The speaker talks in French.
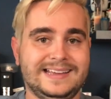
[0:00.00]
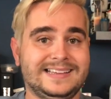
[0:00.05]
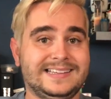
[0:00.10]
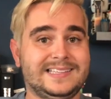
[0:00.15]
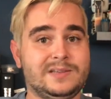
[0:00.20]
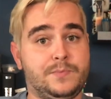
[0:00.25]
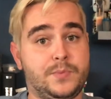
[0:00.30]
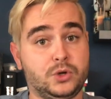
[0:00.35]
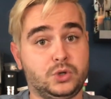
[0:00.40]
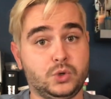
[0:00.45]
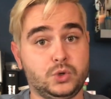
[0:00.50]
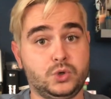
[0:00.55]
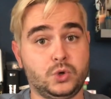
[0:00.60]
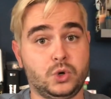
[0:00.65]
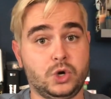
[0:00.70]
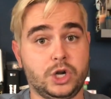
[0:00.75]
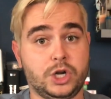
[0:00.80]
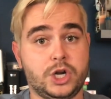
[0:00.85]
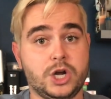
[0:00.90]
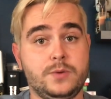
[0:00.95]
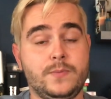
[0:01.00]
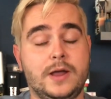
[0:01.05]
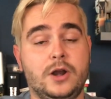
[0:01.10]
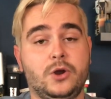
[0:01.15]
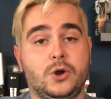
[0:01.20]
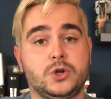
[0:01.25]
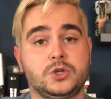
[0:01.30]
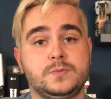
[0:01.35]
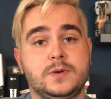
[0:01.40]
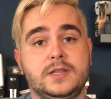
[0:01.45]
C'est pas toujours le cas.
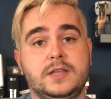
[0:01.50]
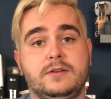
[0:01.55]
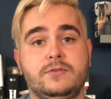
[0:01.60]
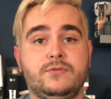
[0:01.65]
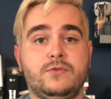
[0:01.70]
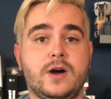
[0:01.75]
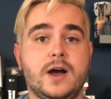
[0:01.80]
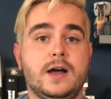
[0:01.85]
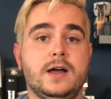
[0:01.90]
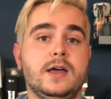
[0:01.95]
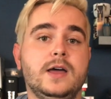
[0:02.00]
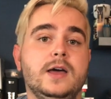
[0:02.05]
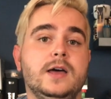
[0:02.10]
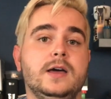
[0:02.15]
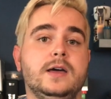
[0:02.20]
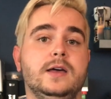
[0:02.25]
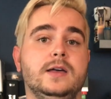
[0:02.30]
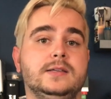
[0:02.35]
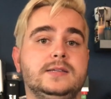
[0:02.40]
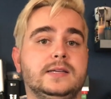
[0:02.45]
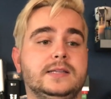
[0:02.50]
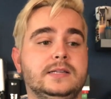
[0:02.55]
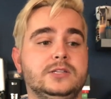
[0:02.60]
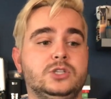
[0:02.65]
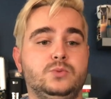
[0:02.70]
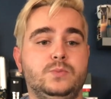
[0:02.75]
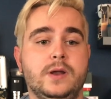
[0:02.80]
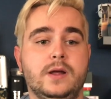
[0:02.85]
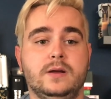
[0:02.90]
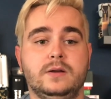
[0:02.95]
Malheureusement, des fois, euh, certaines
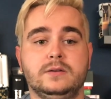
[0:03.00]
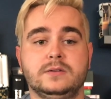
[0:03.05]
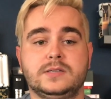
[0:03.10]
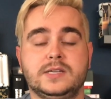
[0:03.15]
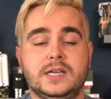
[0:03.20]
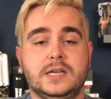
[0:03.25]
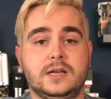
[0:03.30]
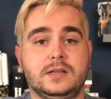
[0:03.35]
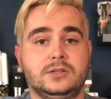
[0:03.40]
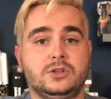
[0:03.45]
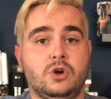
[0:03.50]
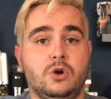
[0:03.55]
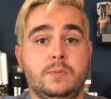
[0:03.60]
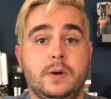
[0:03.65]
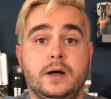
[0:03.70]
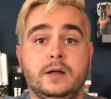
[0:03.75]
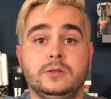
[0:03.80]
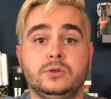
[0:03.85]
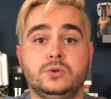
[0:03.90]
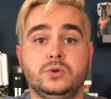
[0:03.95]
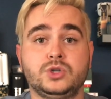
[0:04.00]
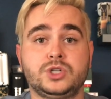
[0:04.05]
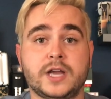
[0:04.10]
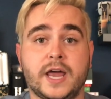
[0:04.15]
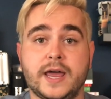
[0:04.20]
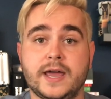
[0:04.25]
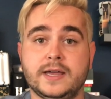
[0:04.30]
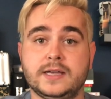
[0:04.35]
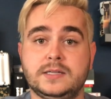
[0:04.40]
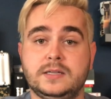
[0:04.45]
suppléances tombent entre deux
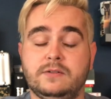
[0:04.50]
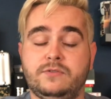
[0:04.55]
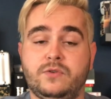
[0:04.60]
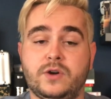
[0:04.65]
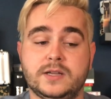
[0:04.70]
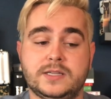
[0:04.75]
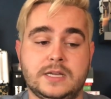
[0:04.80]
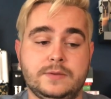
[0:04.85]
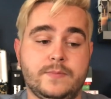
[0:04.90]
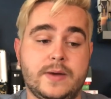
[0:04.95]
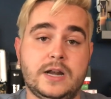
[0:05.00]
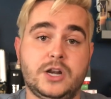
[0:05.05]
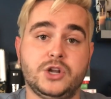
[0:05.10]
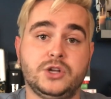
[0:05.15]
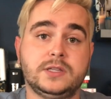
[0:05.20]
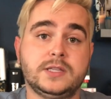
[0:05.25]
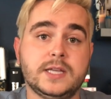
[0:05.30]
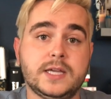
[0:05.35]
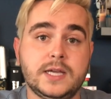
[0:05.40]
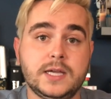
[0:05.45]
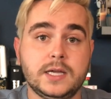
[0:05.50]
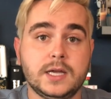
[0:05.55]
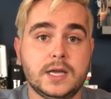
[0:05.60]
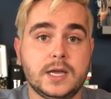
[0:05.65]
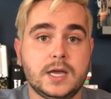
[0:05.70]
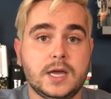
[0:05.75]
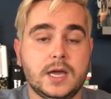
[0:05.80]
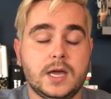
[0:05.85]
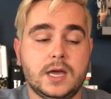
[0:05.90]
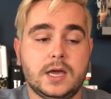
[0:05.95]
chaises, des fois c'est mal noté.
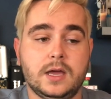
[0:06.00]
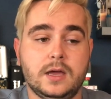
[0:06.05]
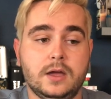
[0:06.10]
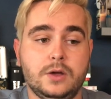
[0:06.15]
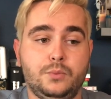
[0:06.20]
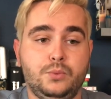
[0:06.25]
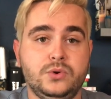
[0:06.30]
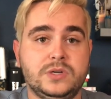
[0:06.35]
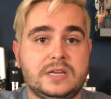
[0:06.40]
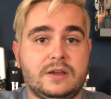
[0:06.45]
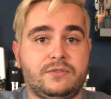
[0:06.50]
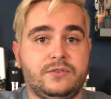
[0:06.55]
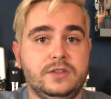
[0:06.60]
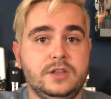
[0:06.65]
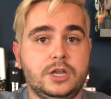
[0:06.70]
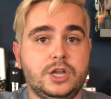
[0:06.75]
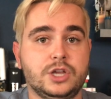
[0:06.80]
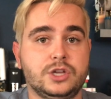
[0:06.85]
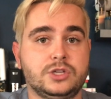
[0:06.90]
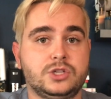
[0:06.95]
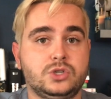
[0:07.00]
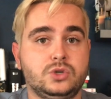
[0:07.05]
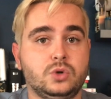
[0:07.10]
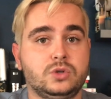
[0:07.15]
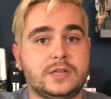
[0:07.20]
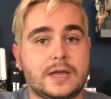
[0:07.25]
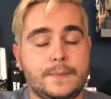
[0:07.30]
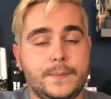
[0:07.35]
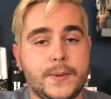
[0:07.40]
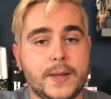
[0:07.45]
Euh, puis ça finit que
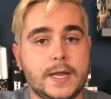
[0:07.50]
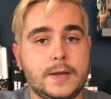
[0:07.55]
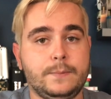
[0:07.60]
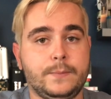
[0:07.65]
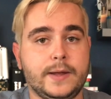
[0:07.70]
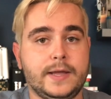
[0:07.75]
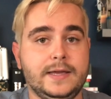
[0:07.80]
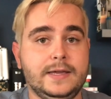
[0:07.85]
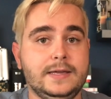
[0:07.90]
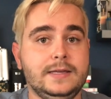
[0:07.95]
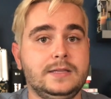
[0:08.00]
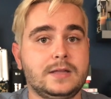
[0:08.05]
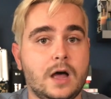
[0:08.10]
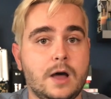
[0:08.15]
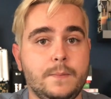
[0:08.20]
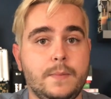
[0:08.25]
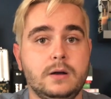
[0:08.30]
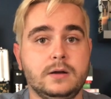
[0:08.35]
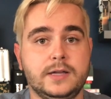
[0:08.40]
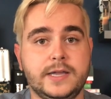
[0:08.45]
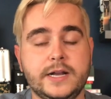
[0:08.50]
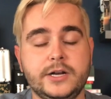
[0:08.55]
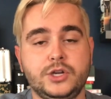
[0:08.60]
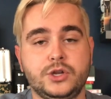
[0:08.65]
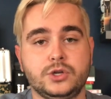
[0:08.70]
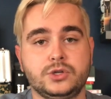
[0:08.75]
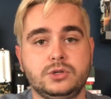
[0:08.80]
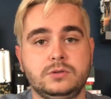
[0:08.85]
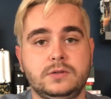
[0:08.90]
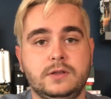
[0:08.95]
sur ta paye, ben, il t'en manque
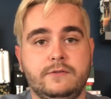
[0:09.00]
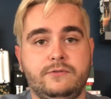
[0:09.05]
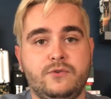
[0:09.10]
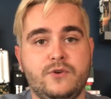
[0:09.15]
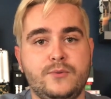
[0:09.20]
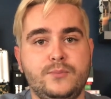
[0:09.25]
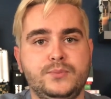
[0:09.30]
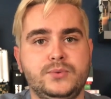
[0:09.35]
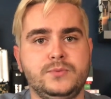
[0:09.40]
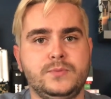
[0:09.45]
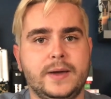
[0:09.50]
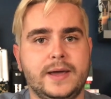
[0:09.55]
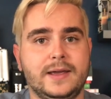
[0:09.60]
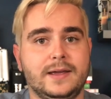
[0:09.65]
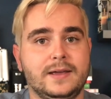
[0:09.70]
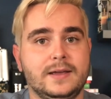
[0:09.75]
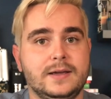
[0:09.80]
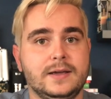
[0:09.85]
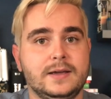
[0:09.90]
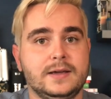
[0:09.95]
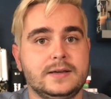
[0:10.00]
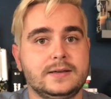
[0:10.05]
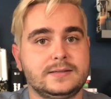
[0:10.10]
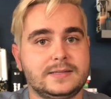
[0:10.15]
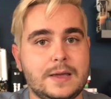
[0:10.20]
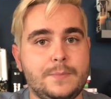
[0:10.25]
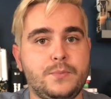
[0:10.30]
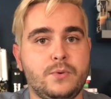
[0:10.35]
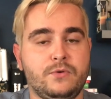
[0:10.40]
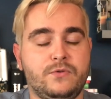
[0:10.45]
quelques-unes des fois. Puis ben,
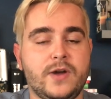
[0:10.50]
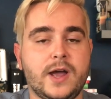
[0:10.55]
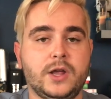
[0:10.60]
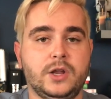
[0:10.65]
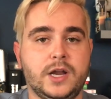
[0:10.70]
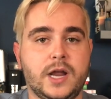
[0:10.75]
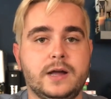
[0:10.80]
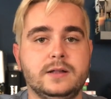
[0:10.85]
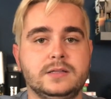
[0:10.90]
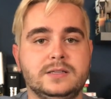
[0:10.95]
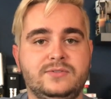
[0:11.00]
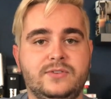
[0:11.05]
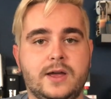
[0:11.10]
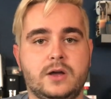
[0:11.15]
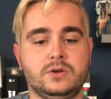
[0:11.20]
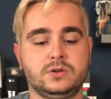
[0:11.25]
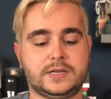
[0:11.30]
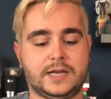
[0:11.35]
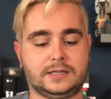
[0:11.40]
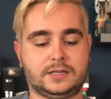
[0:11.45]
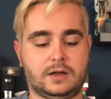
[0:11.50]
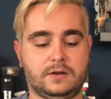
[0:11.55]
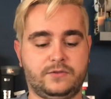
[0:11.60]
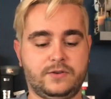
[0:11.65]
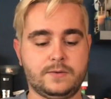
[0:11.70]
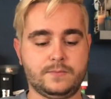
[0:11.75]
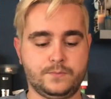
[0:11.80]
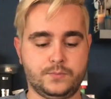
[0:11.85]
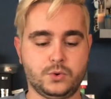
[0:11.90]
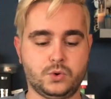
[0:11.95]
ça peut faire une grande différence quand t'en
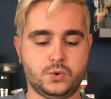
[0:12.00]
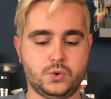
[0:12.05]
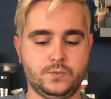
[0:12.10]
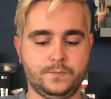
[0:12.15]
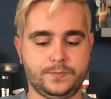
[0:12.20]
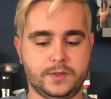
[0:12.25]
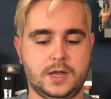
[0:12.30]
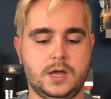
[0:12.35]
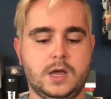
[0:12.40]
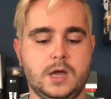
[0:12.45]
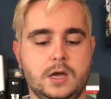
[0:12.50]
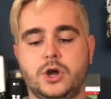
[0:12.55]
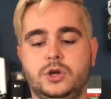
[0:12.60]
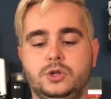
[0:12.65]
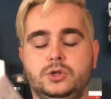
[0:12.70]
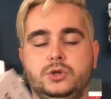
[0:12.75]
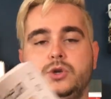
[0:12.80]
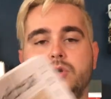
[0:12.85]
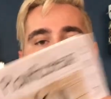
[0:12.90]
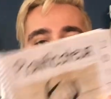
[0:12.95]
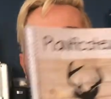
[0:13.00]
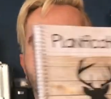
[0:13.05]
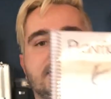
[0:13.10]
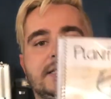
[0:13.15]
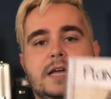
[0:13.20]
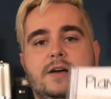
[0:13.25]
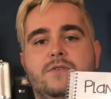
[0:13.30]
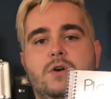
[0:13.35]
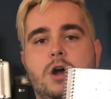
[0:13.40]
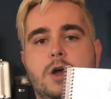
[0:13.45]
fais beaucoup. Un truc,
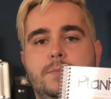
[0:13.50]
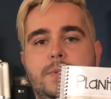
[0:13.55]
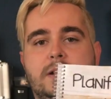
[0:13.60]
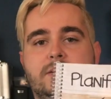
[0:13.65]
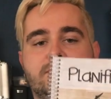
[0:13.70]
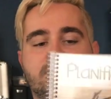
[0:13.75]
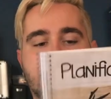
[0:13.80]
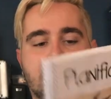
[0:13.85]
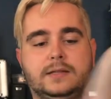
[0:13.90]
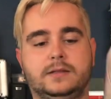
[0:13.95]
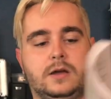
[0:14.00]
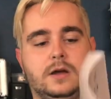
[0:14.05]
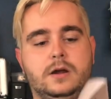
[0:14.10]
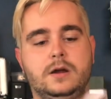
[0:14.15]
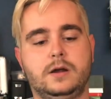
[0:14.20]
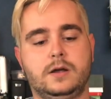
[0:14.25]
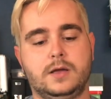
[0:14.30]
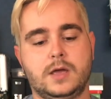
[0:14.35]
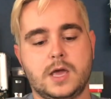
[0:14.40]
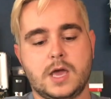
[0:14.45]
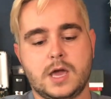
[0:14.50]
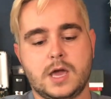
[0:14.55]
c'est d'avoir un planificateur